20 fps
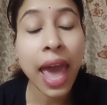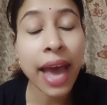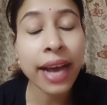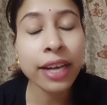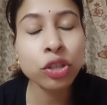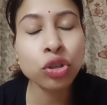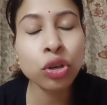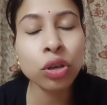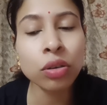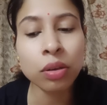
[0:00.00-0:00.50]

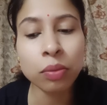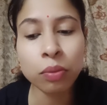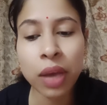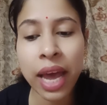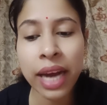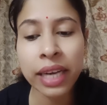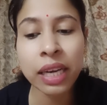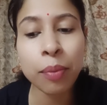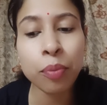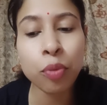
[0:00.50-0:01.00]
একজন
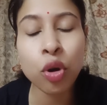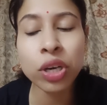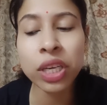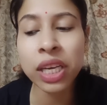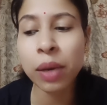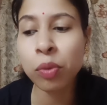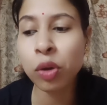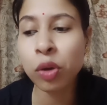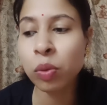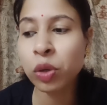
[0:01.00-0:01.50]
একটা
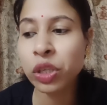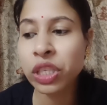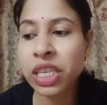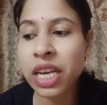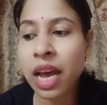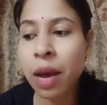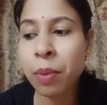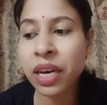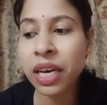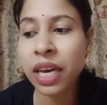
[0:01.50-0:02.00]
বোনকে বলবো সে
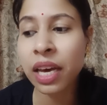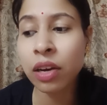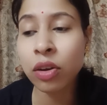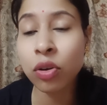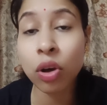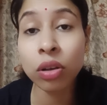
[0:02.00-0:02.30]
আমাকে